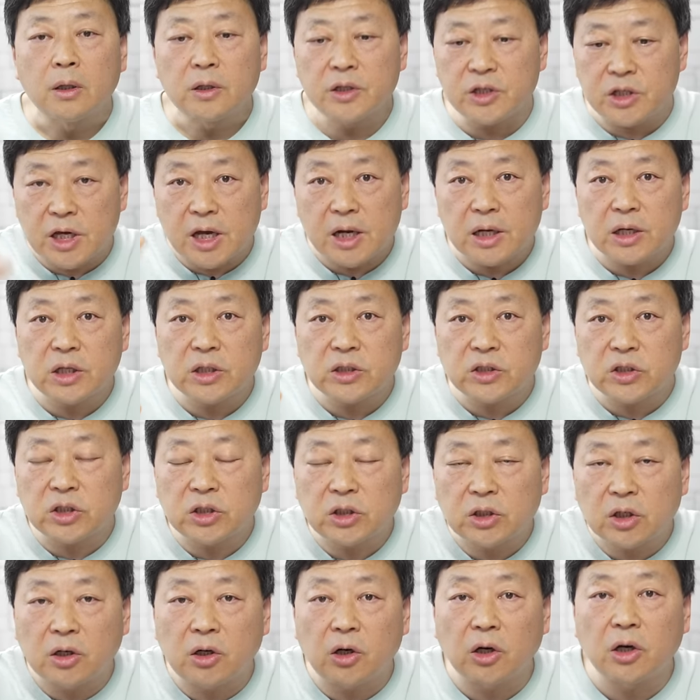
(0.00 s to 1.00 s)
建立自
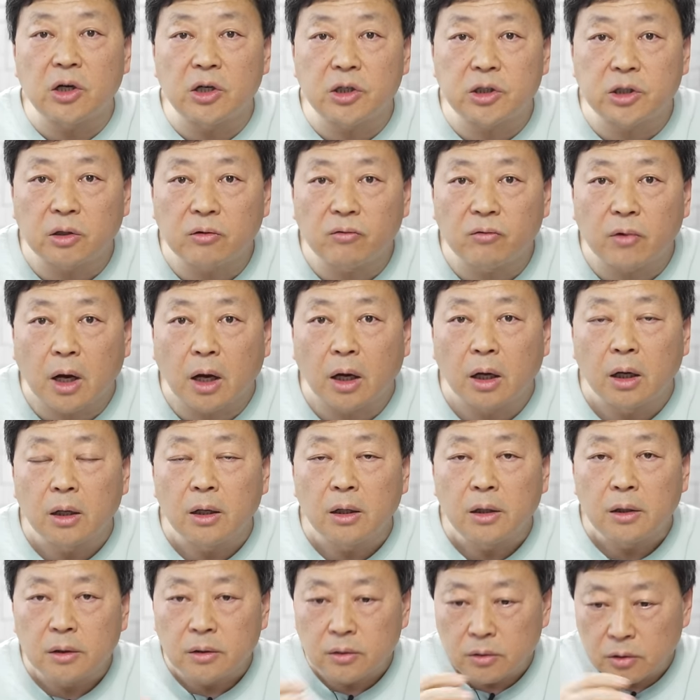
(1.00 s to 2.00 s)
己的个人声望，
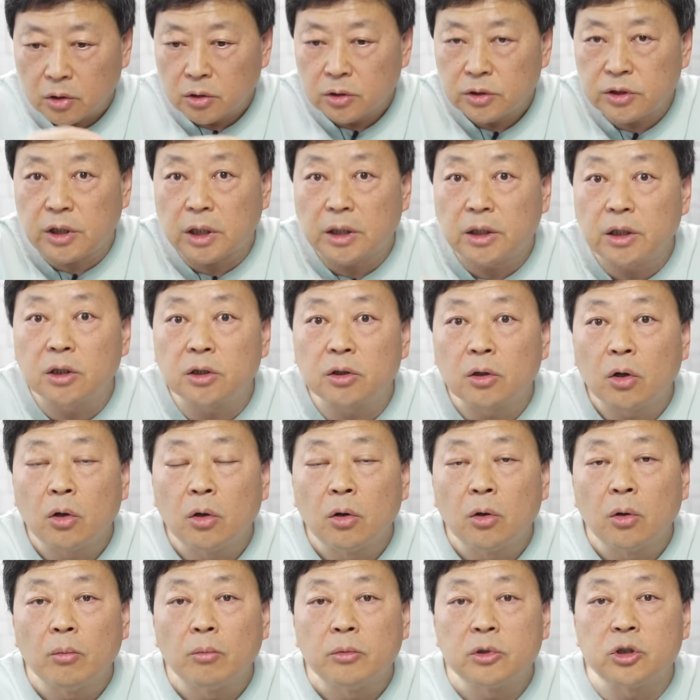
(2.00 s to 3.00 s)
建立
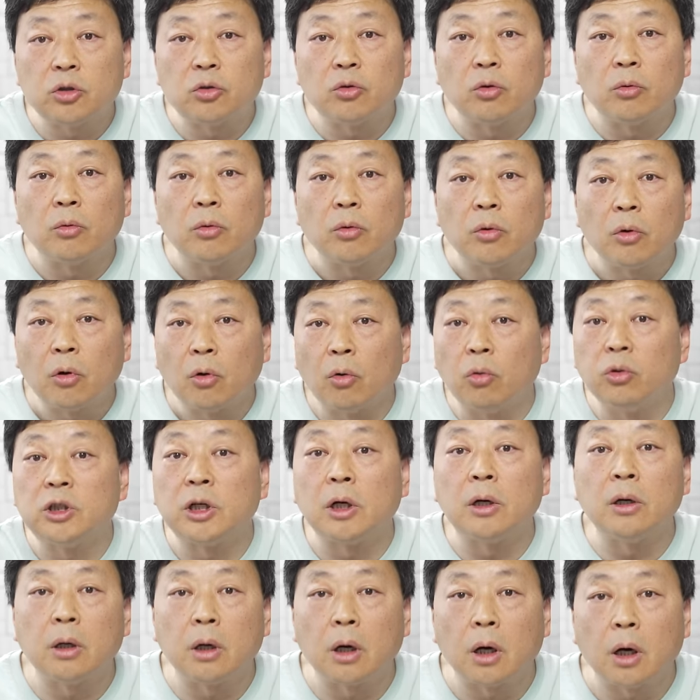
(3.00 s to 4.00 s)
这种护
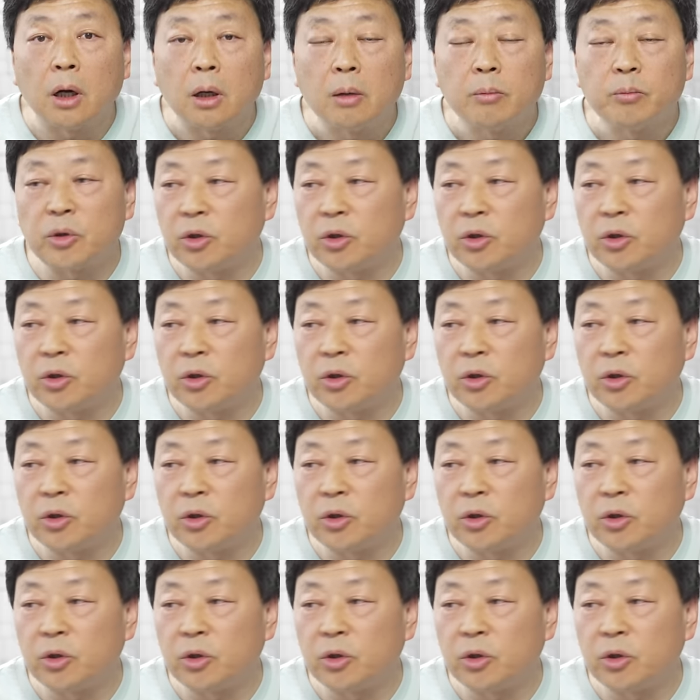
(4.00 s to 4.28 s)
城河。